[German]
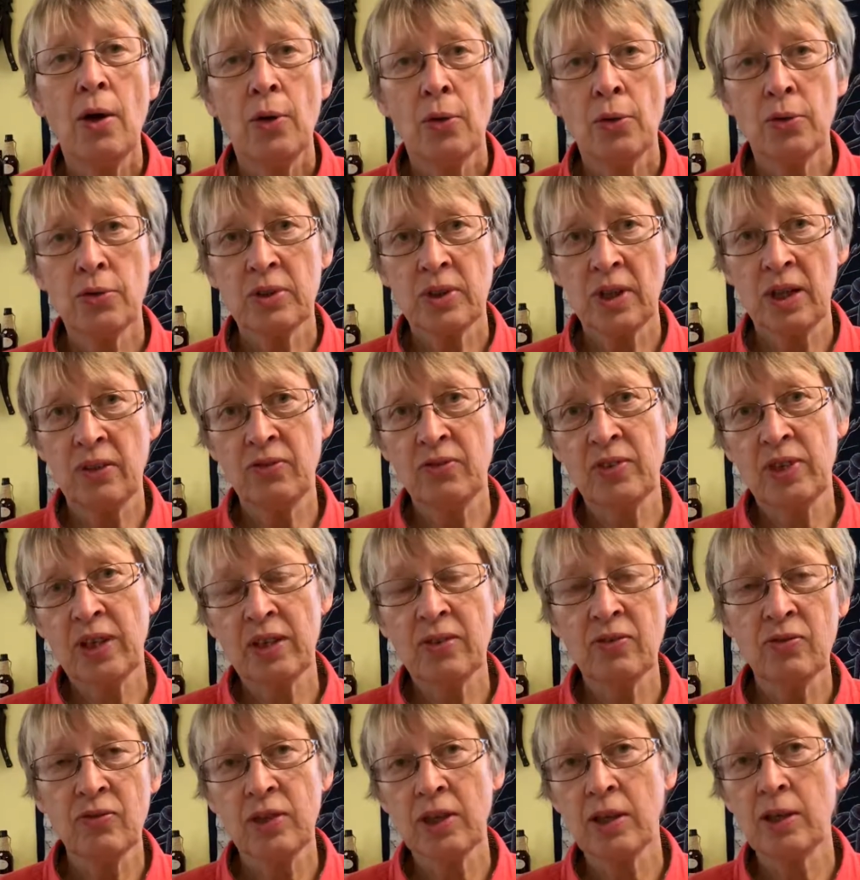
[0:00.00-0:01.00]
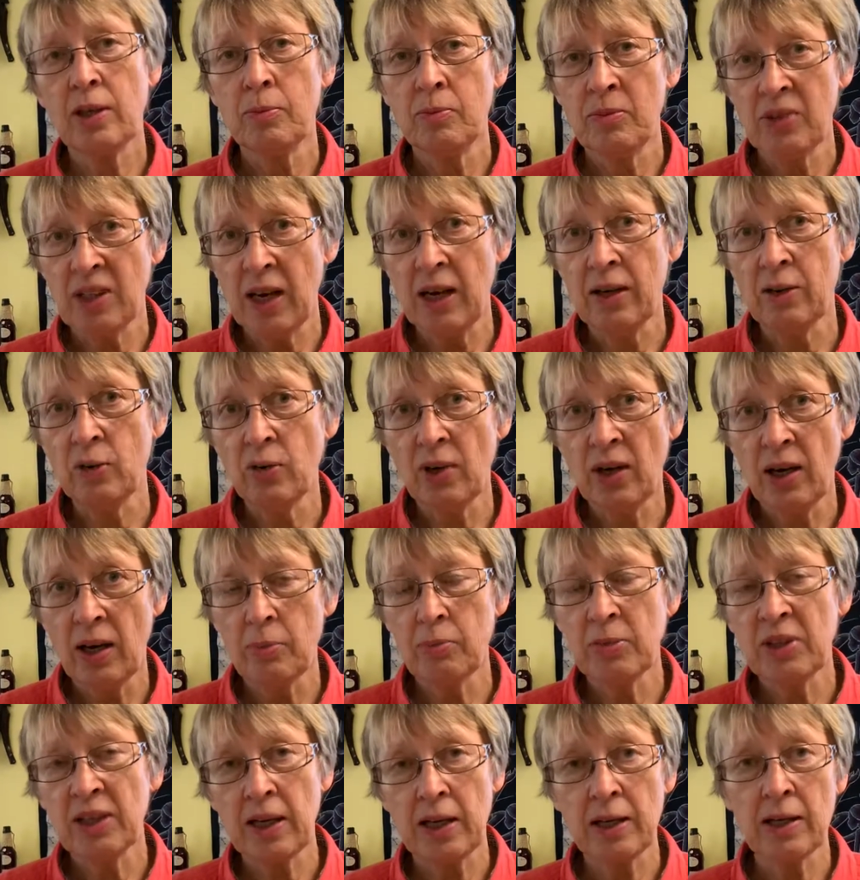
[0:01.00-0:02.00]
Und dann werden wir im Januar
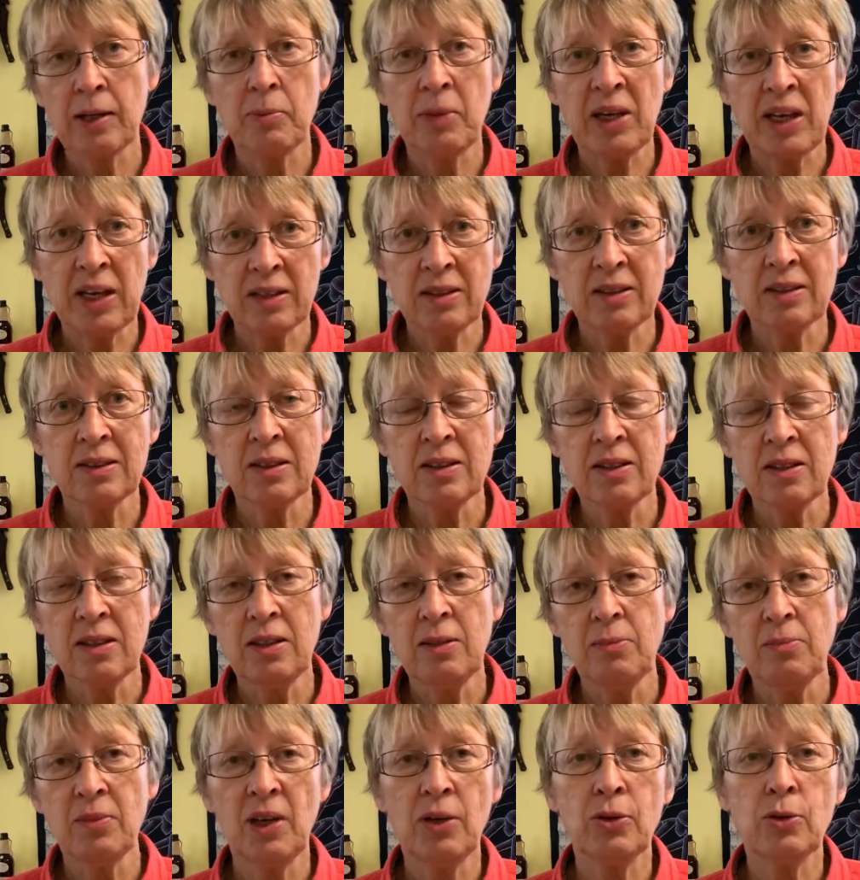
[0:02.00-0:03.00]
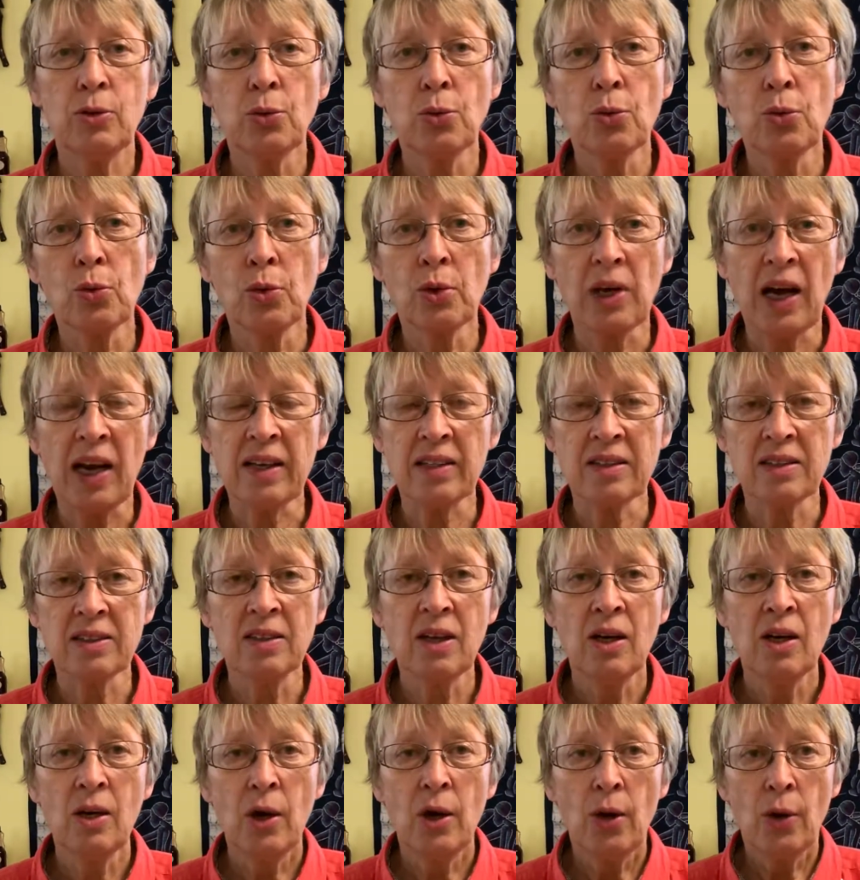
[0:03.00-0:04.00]
mit einem Ärzteteam nach Togo reisen